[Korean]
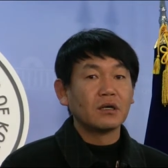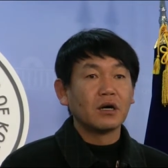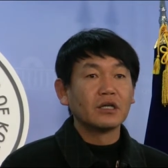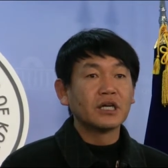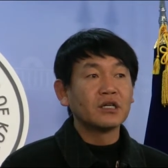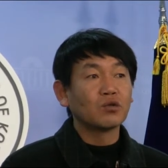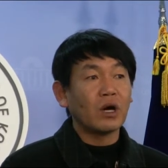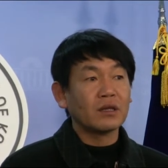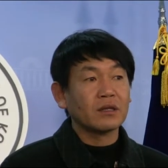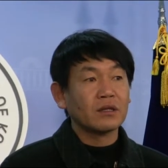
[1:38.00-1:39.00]
어제는
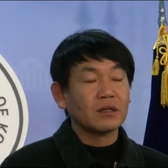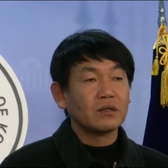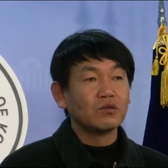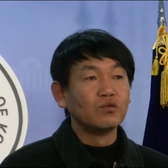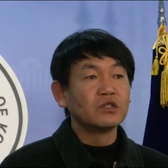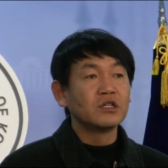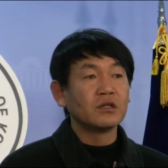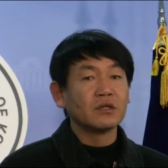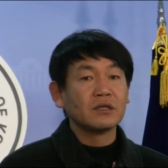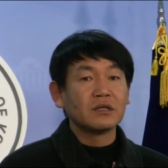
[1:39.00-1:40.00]
또한
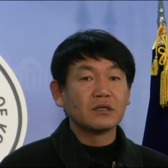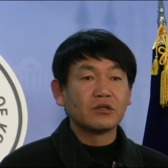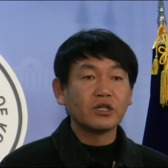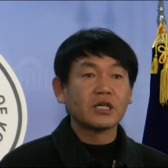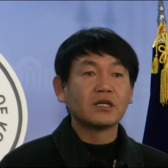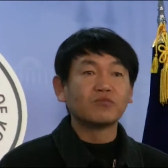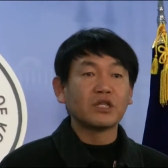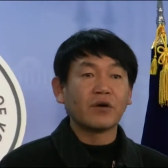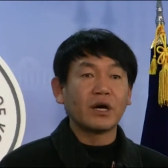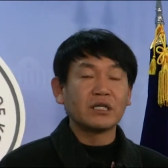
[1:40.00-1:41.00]
윤중현 기획재정부
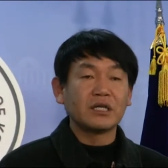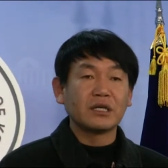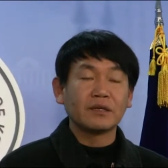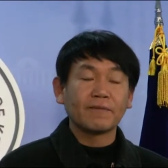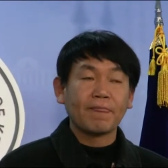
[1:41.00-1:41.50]
장관이